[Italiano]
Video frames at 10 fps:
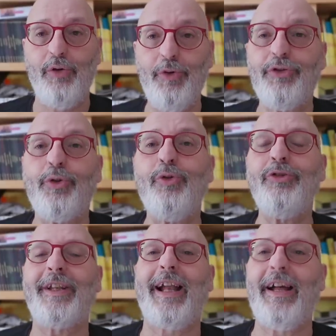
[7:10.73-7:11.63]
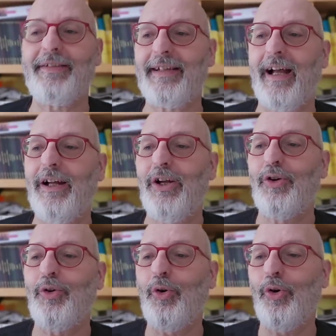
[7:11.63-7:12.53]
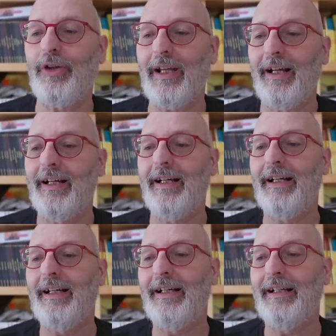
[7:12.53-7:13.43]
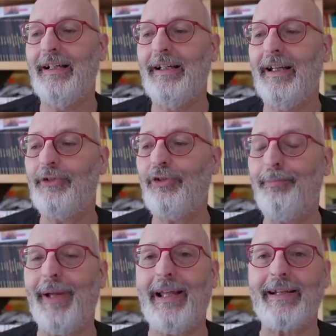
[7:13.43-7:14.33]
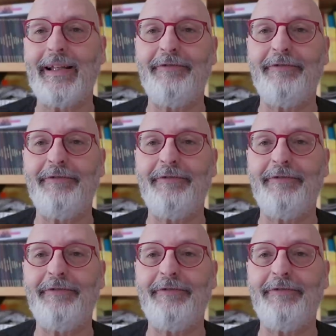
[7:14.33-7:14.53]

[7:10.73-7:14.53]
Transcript: Questo contrasta con eh, la scoperta